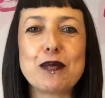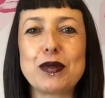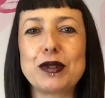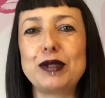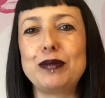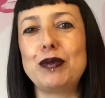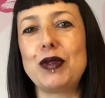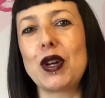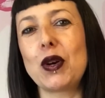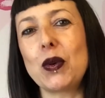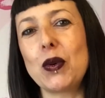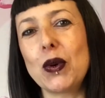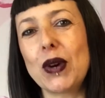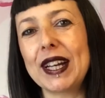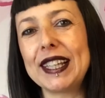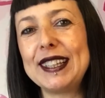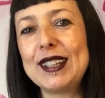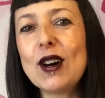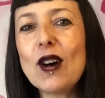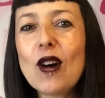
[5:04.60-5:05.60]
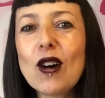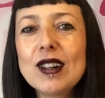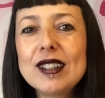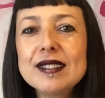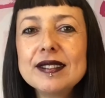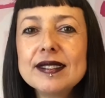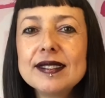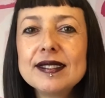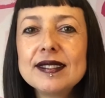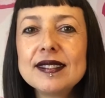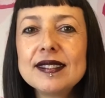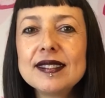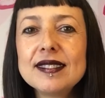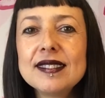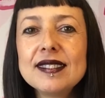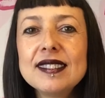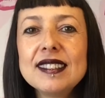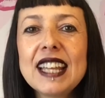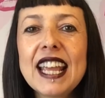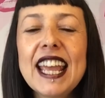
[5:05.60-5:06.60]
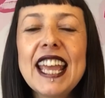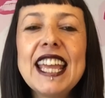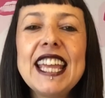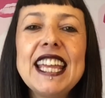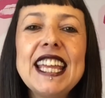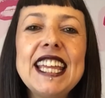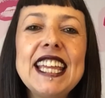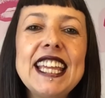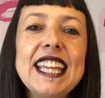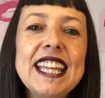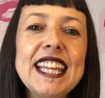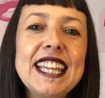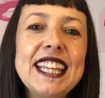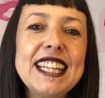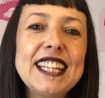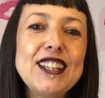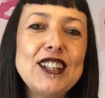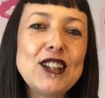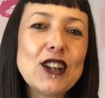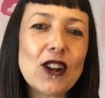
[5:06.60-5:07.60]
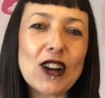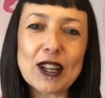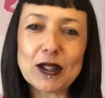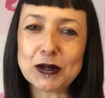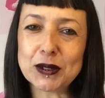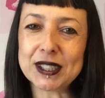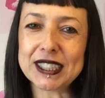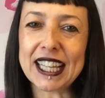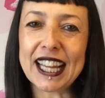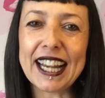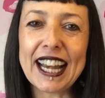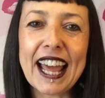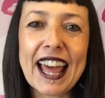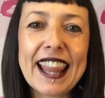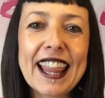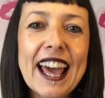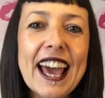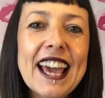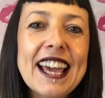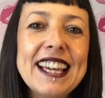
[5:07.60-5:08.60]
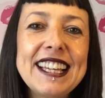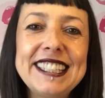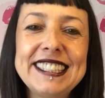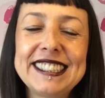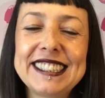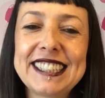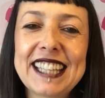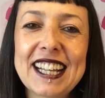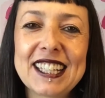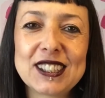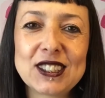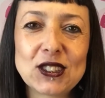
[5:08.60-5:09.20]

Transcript: pues muy juguetón. No le gusta nada estar